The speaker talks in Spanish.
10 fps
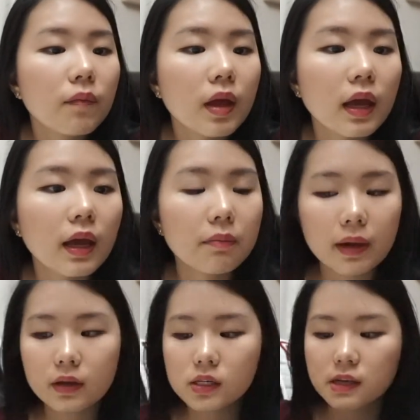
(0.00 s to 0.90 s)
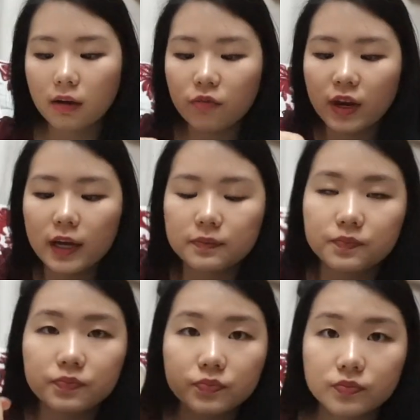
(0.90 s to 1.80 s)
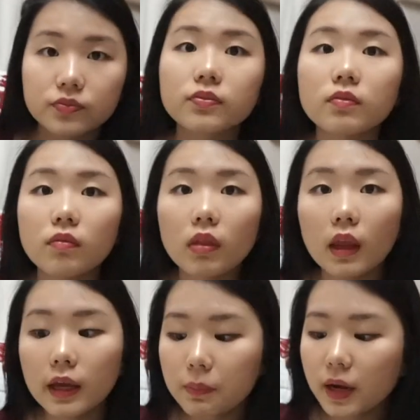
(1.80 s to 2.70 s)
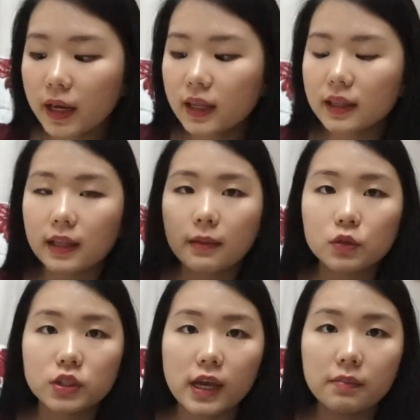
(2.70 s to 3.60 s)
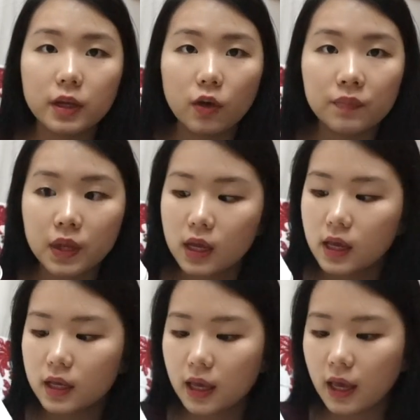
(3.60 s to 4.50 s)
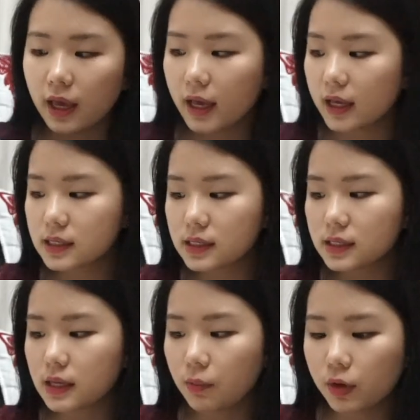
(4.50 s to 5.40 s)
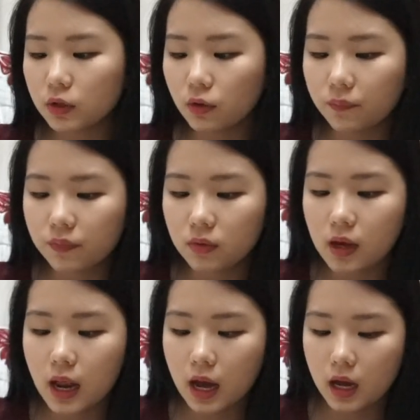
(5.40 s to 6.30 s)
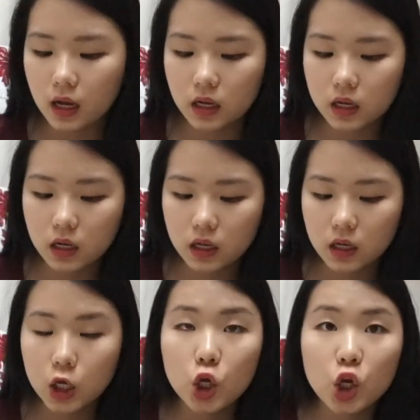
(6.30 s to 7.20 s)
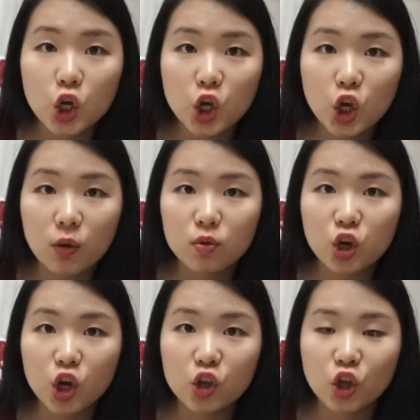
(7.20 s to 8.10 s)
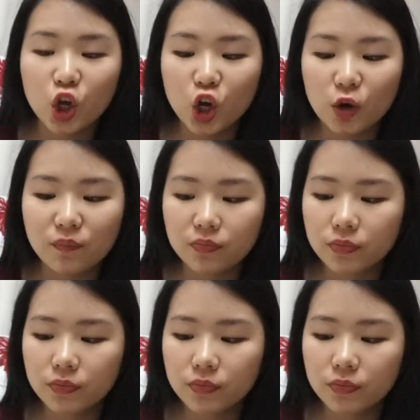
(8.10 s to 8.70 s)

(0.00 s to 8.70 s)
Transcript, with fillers: Eh, Michael se va a enfriar. Y por aquí tenemos el mío, que es, bueno, la hamburguesa,